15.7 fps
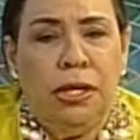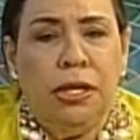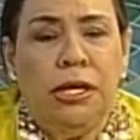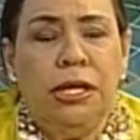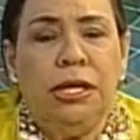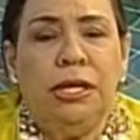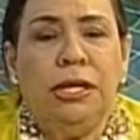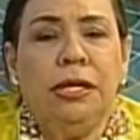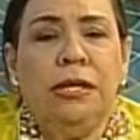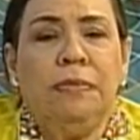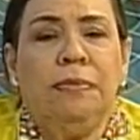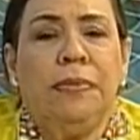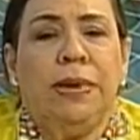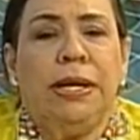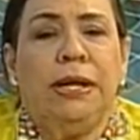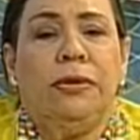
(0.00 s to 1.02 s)
y
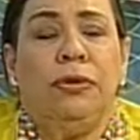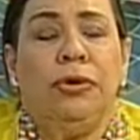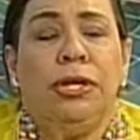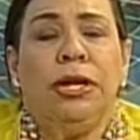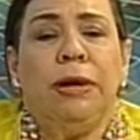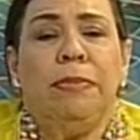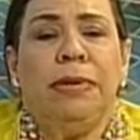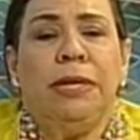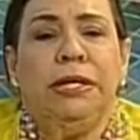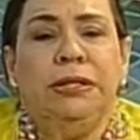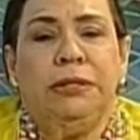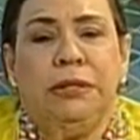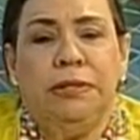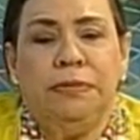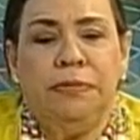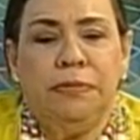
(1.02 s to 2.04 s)

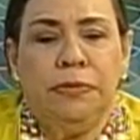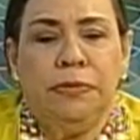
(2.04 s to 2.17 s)
paradójicamente,